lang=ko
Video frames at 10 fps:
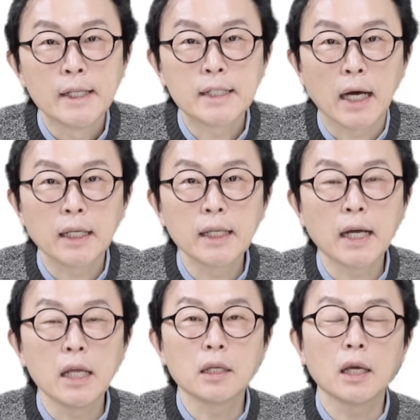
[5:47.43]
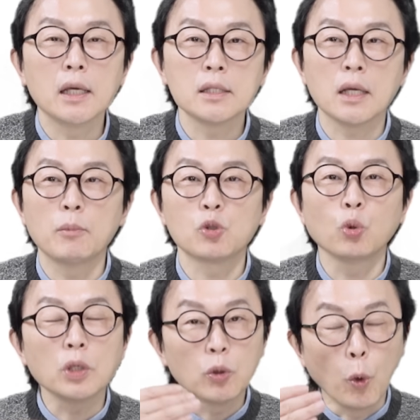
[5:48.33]
자, 그러니까 이렇게 이제 뭐
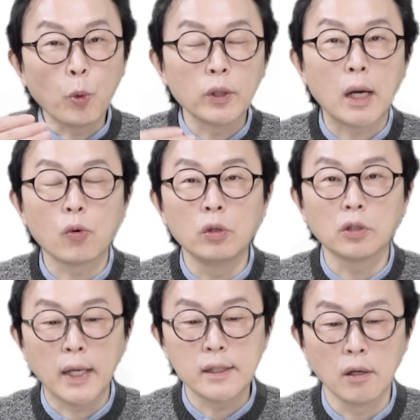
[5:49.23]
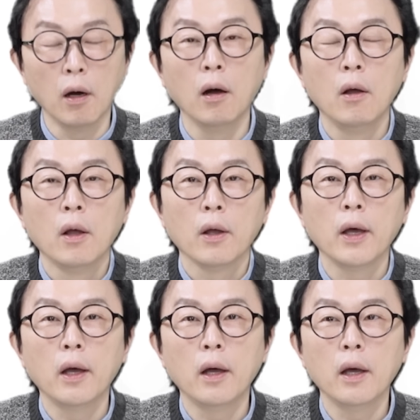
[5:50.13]
소득이 높고 낮고를 떠나서
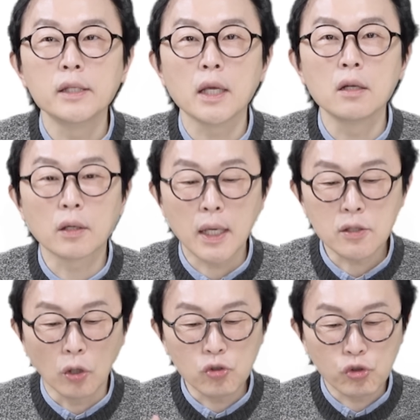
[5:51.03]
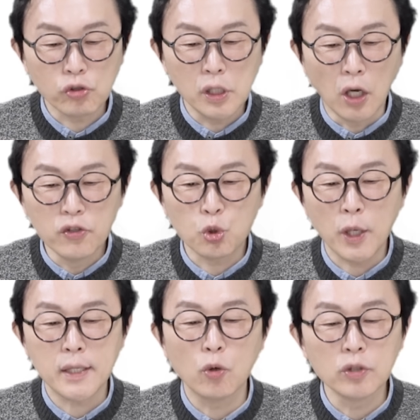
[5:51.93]
에, 이제 이렇게 저축을
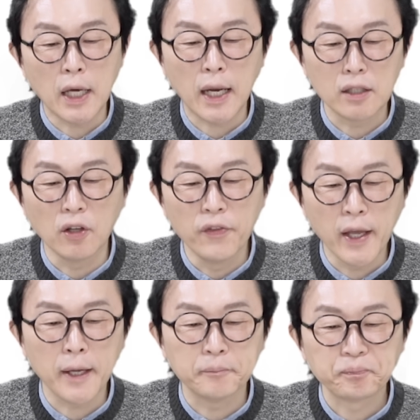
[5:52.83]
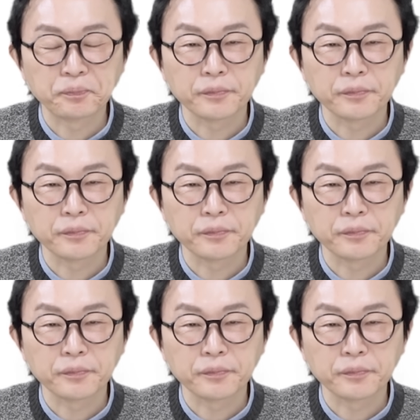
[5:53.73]
연초에 세운다라는 건데